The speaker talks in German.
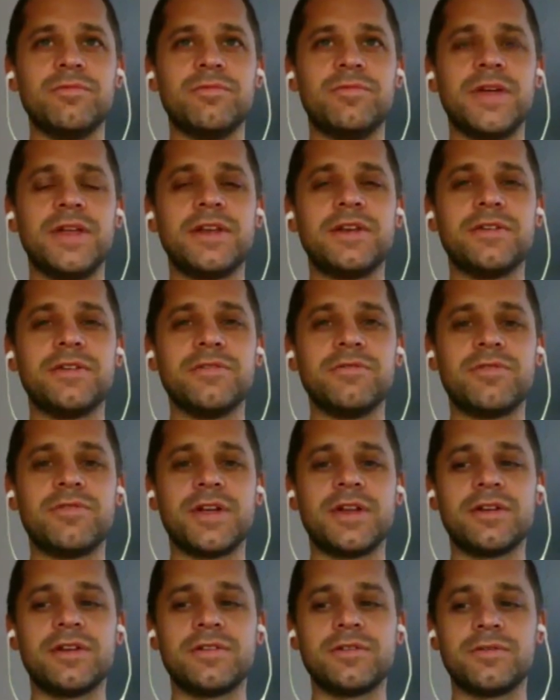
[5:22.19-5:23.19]
wenn,
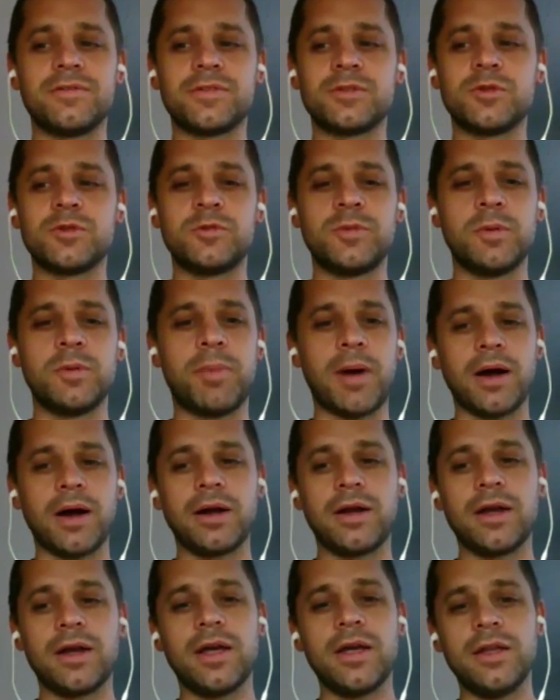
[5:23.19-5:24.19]
wenn zum Beispiel
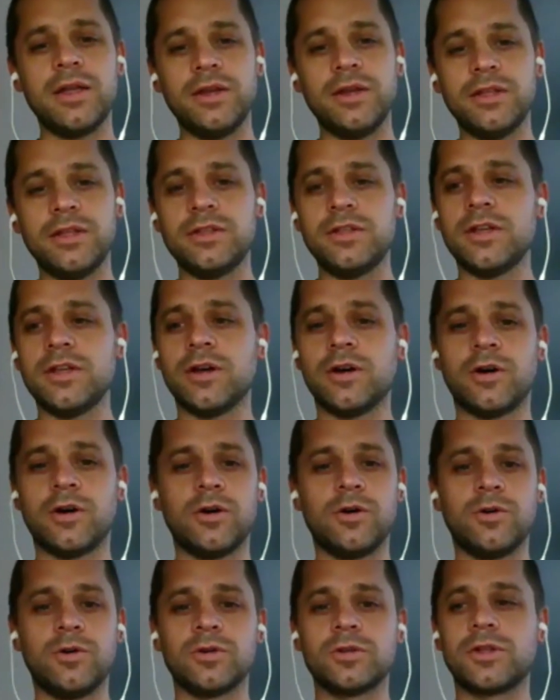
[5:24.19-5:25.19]
Banken in Indien
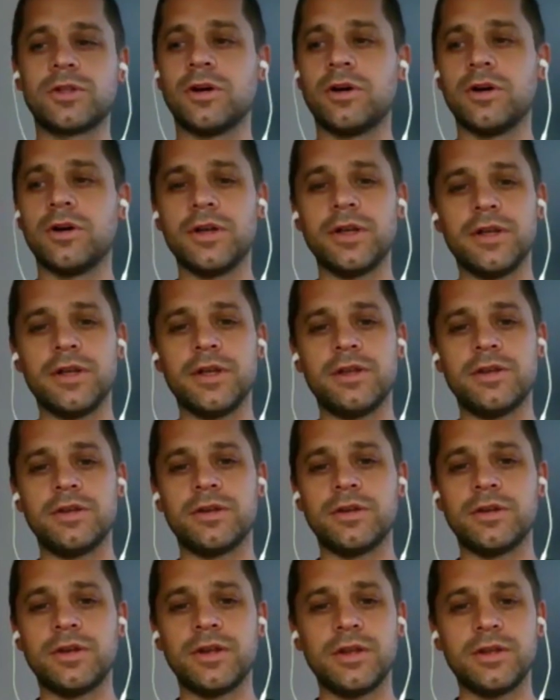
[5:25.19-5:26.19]
oder
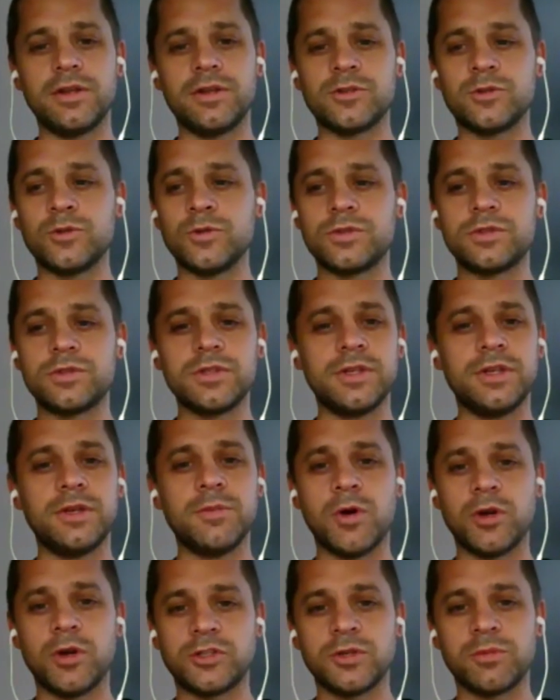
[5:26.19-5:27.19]
in, sonst in
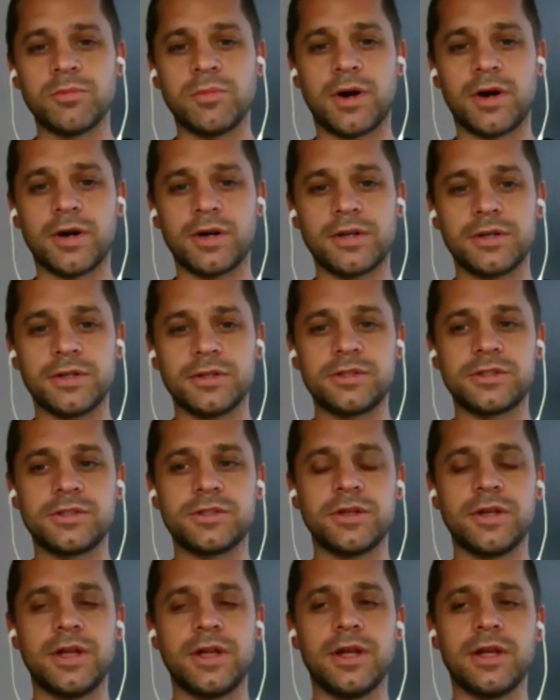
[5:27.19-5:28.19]
Emerging
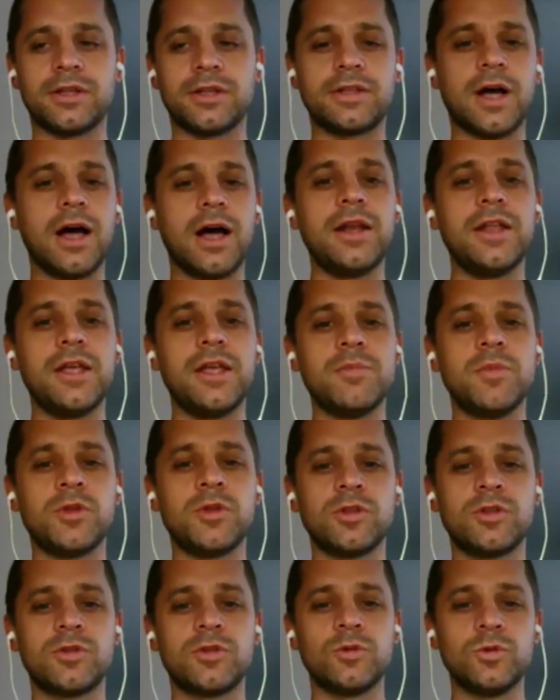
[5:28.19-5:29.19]
Markets äh,
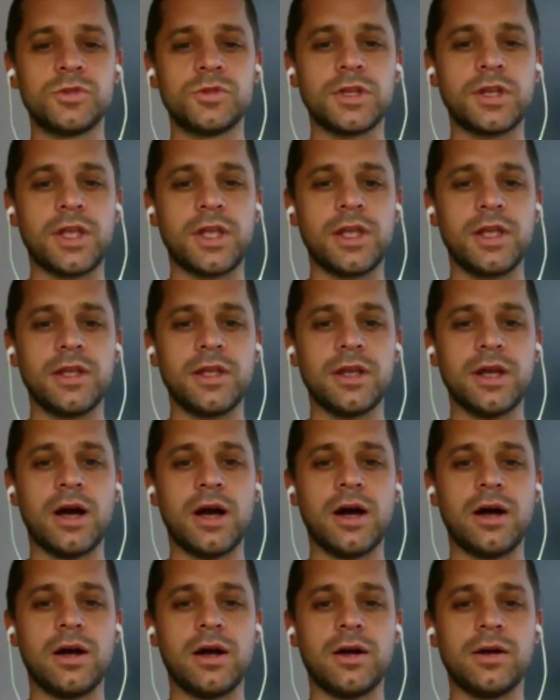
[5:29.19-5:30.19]
Darlehen rausgeben,
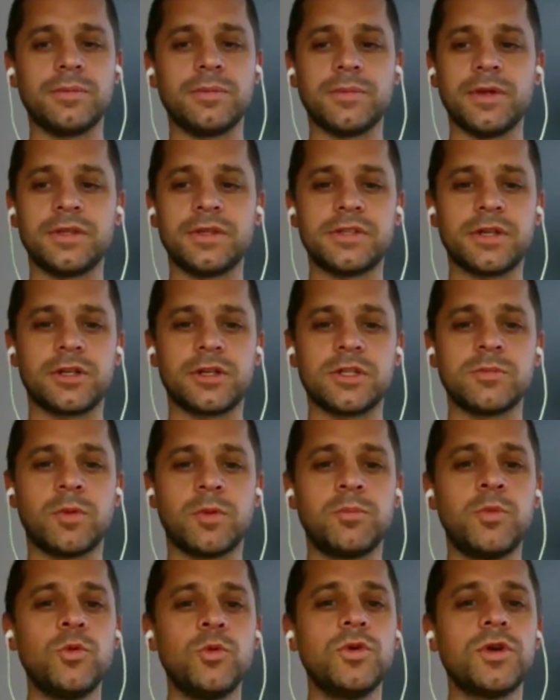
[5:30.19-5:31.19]
äh, ich sage jetzt
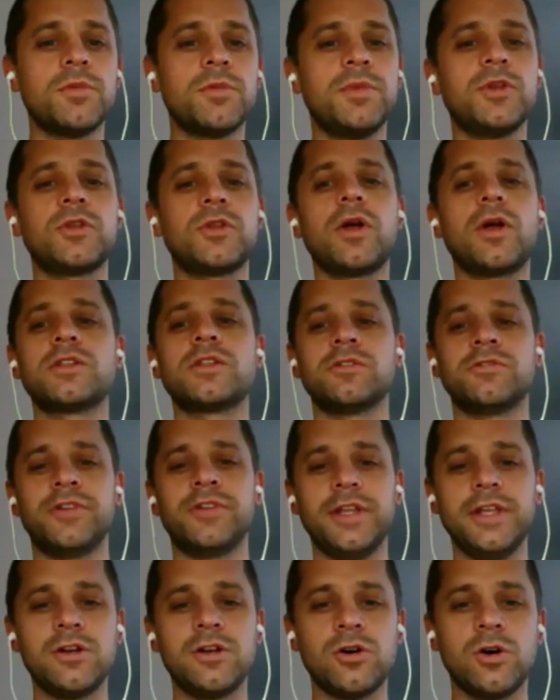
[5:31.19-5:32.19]
mal Bauern mit nicht allzu
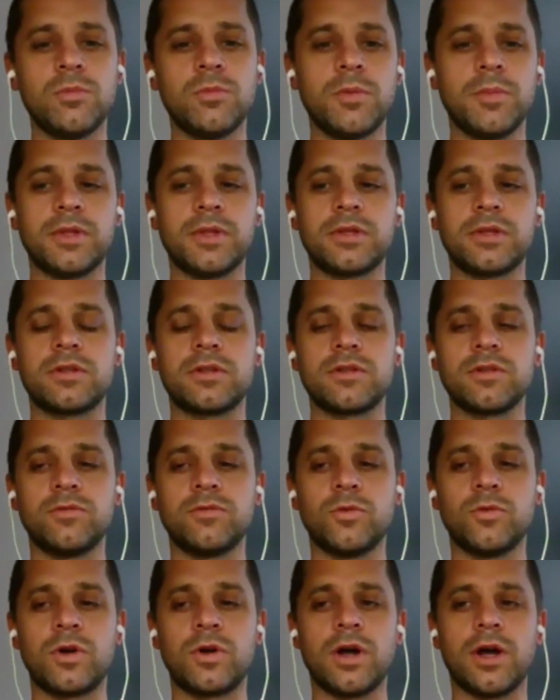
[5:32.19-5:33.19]
viel Einkommen, mit,
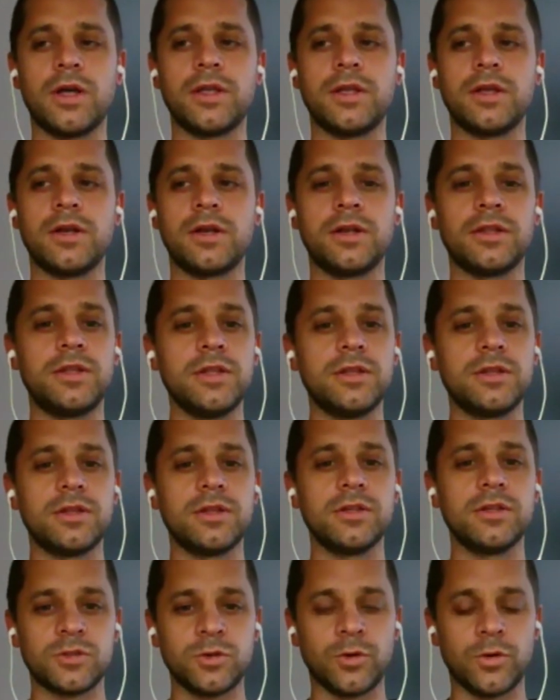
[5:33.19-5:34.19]
wo keine
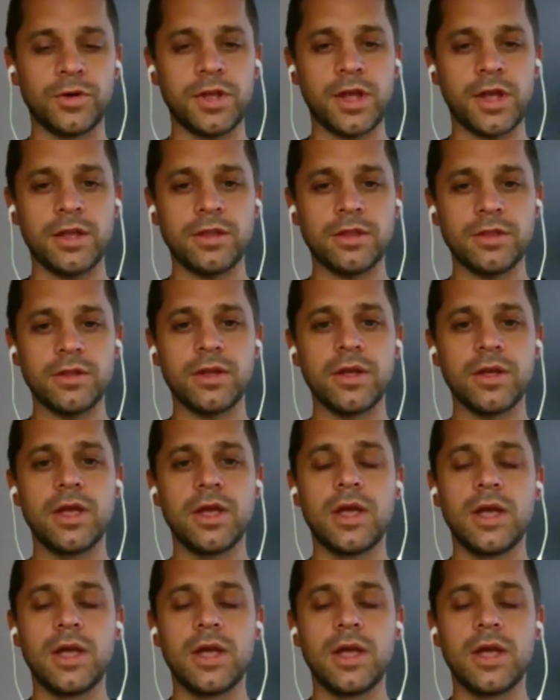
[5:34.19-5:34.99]
Kredithistorie haben,